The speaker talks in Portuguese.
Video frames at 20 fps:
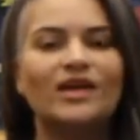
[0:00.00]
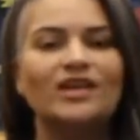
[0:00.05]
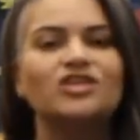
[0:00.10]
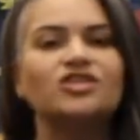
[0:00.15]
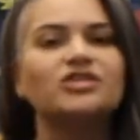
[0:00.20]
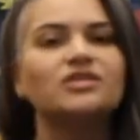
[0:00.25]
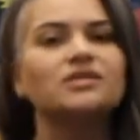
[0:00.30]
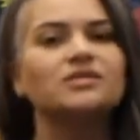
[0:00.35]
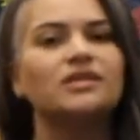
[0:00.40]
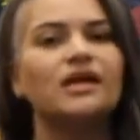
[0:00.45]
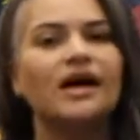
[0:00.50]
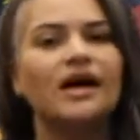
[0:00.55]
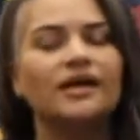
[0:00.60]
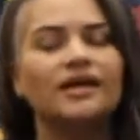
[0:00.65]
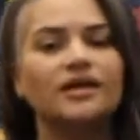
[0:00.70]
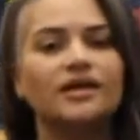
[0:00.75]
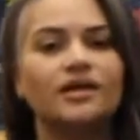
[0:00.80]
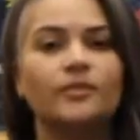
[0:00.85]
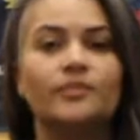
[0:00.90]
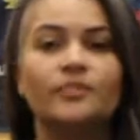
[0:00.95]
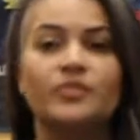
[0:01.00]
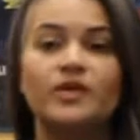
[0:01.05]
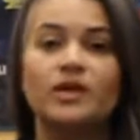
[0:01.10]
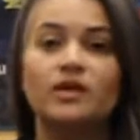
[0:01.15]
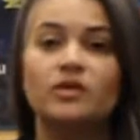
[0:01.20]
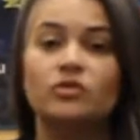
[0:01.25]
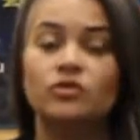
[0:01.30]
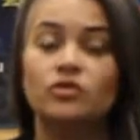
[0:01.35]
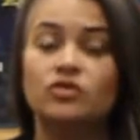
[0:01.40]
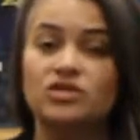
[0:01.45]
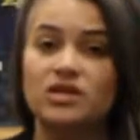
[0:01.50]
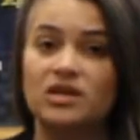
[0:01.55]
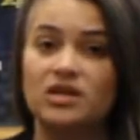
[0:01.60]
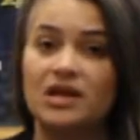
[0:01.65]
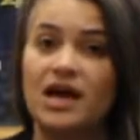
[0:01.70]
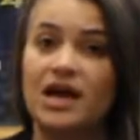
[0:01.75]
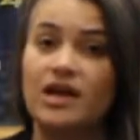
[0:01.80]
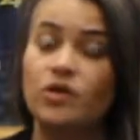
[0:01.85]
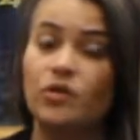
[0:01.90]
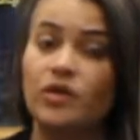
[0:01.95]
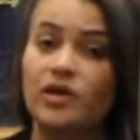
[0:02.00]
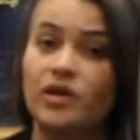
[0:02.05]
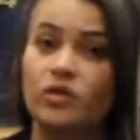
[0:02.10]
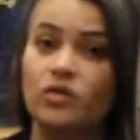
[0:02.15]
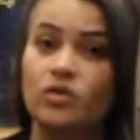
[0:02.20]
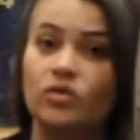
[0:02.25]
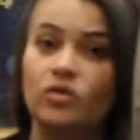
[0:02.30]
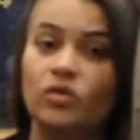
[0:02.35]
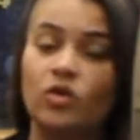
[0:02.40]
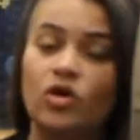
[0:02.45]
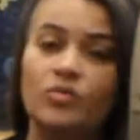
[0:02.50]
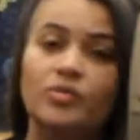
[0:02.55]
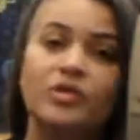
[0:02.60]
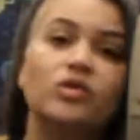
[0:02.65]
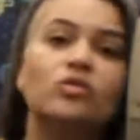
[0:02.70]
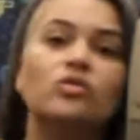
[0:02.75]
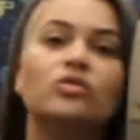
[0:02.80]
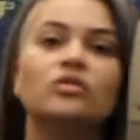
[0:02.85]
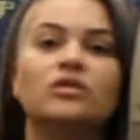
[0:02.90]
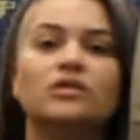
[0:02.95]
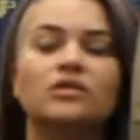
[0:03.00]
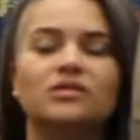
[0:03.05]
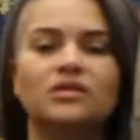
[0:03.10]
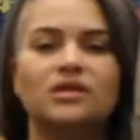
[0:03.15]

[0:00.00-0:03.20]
em destaque no cenário econômico,